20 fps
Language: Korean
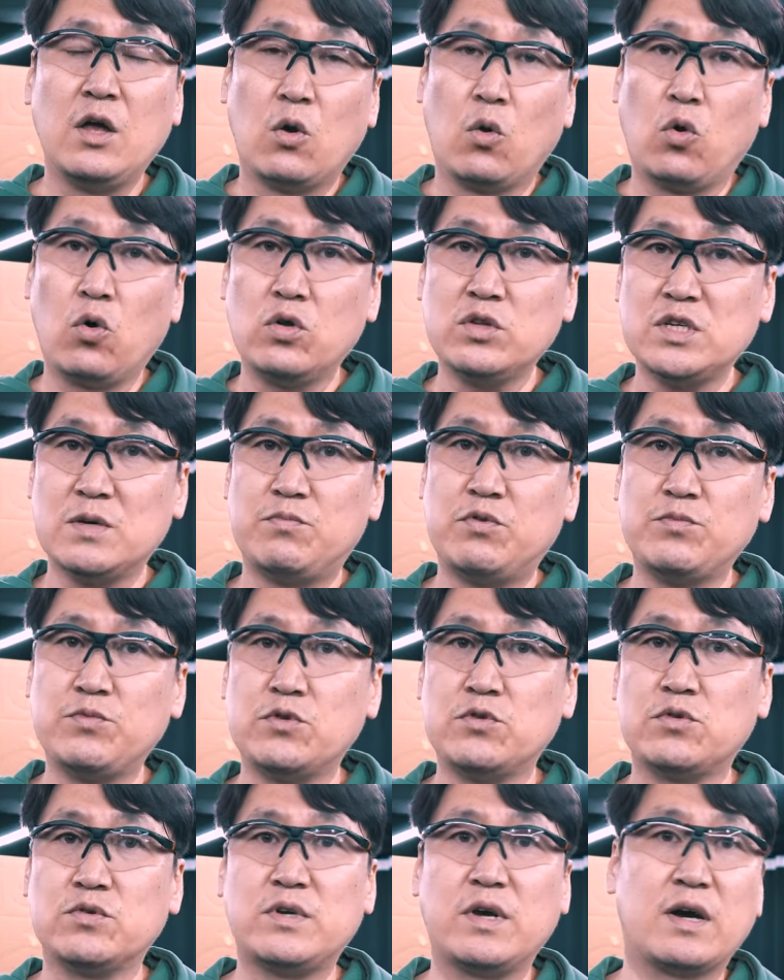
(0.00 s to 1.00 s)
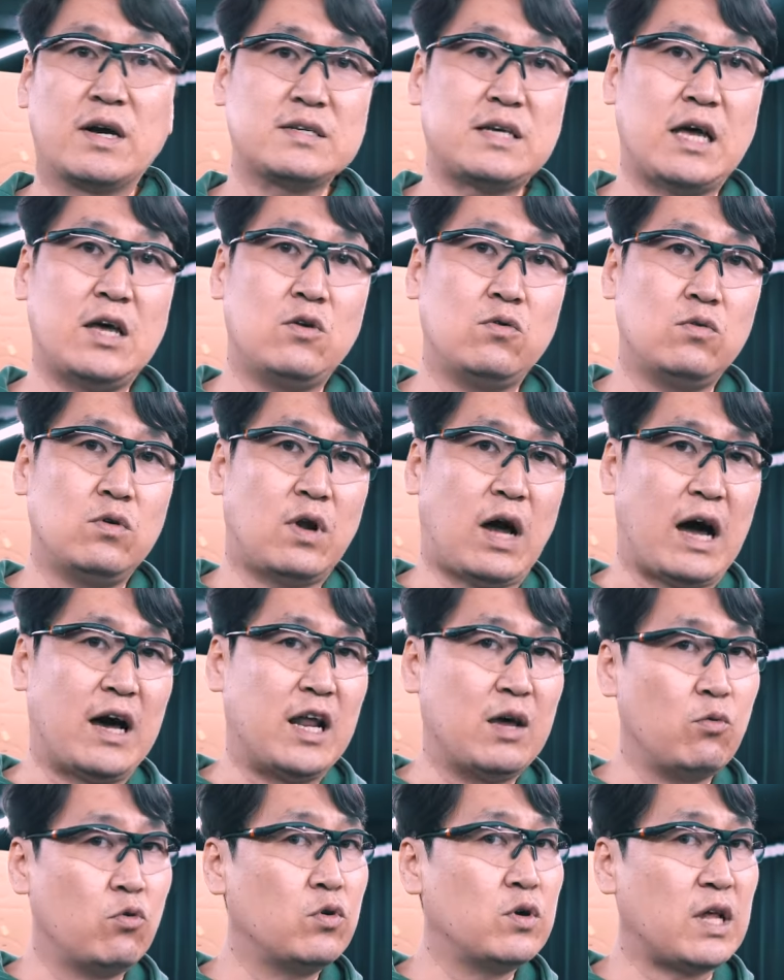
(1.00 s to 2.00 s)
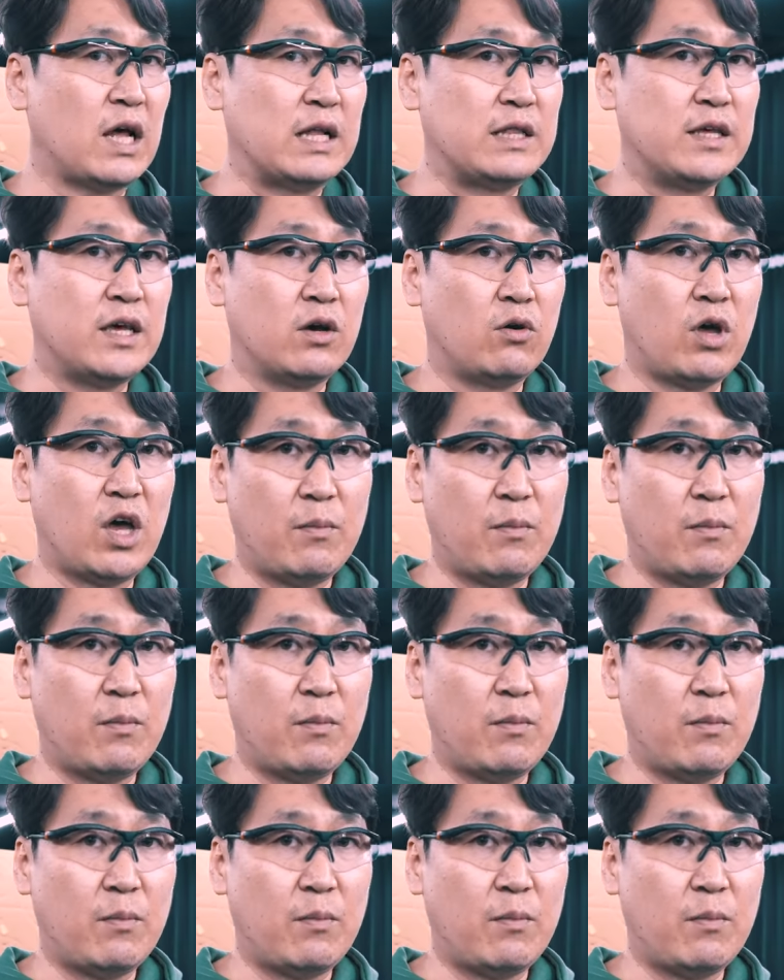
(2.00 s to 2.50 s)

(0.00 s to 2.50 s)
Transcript: 그런 제품들도 제가 사용을 안 해본 건 아니에요.